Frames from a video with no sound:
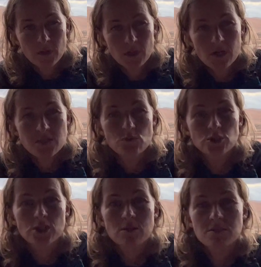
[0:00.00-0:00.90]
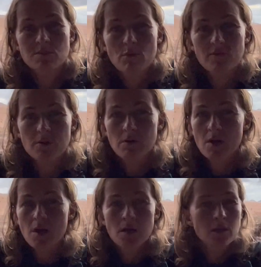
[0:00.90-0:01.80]
Jest użyte to słowo,
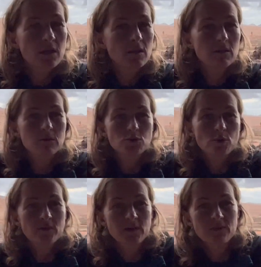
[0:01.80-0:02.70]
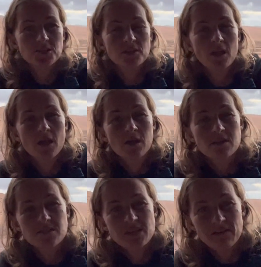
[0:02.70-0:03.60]
kiedy człowiek właśnie
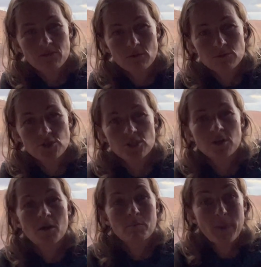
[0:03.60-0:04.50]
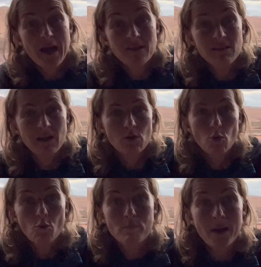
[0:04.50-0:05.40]
zawodzi, pada,
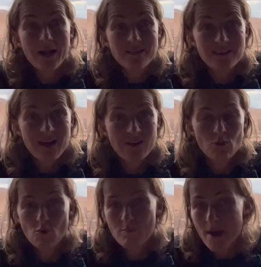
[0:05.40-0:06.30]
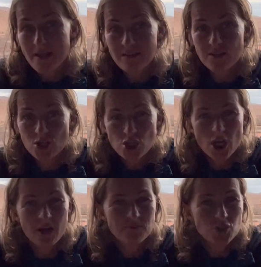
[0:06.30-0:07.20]
upada, upadek,
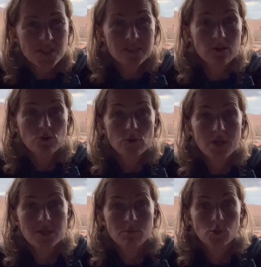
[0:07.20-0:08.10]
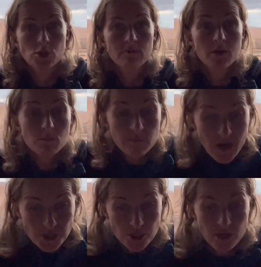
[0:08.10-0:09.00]
grzech. Wszystko tutaj jest możliwe. On
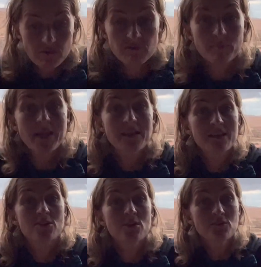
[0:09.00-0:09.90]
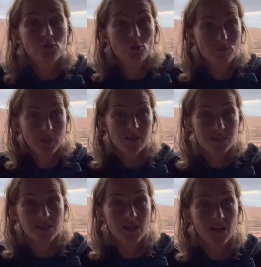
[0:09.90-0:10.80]
właśnie pada nie w to
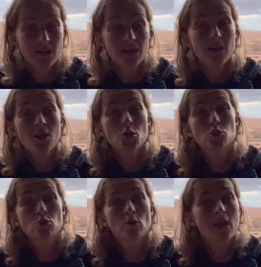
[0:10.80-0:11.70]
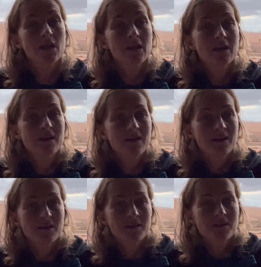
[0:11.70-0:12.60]
miejsce, które
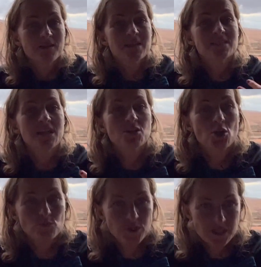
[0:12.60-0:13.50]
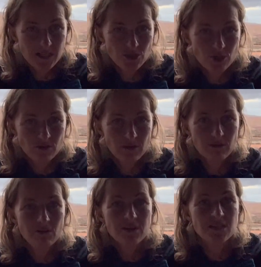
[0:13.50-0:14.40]
jest dla niego przeznaczone,
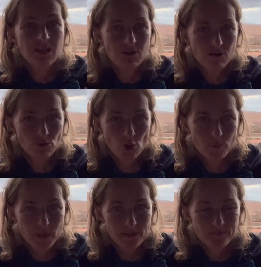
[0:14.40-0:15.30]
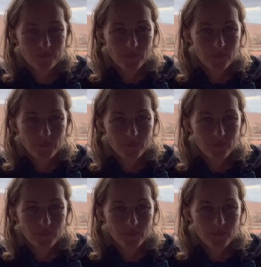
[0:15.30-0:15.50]
które jest dla niego dobre.